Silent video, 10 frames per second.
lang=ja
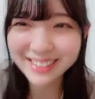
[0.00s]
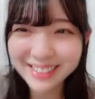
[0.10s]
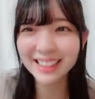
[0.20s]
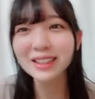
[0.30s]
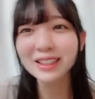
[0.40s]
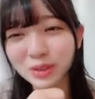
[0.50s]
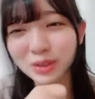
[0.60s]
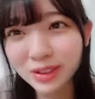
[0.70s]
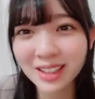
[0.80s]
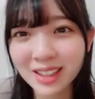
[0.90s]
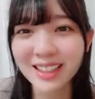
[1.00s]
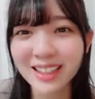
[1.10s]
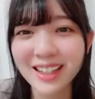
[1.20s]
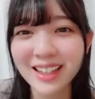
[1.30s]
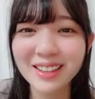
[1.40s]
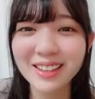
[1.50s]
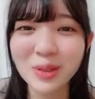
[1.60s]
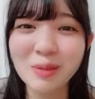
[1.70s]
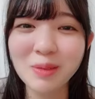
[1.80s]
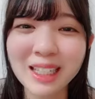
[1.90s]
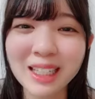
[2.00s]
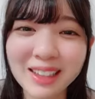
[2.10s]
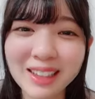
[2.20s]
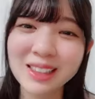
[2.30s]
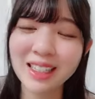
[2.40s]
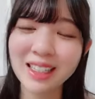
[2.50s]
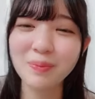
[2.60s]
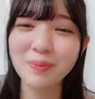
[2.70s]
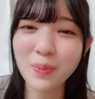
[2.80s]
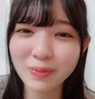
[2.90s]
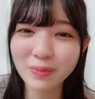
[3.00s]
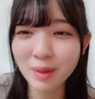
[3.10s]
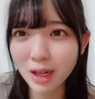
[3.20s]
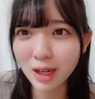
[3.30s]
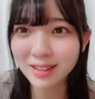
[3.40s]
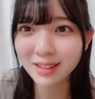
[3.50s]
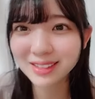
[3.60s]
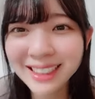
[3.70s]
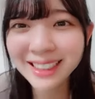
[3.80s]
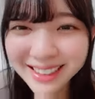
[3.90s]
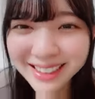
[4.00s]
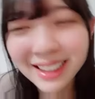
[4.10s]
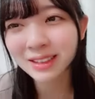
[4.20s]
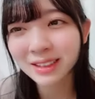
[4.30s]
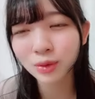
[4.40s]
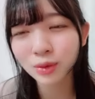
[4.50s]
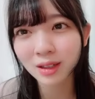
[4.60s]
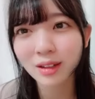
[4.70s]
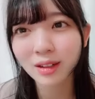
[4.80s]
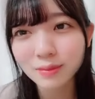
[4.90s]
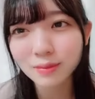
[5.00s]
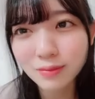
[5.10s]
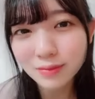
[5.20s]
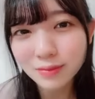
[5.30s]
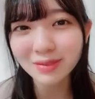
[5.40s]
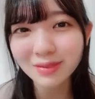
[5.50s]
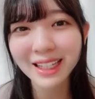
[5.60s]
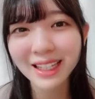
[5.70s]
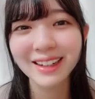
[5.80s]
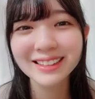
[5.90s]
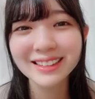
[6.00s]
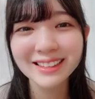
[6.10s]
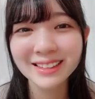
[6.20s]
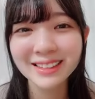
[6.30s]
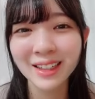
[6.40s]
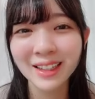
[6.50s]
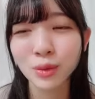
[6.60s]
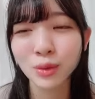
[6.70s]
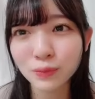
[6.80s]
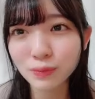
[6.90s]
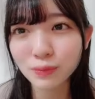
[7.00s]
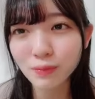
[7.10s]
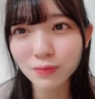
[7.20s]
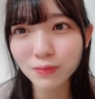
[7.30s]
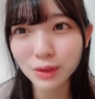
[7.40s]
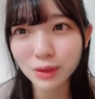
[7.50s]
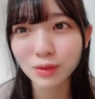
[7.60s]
ベレッタさんこんばん飲み屋のコスパとしてはなんか言うよね安いってオベアなんすかうん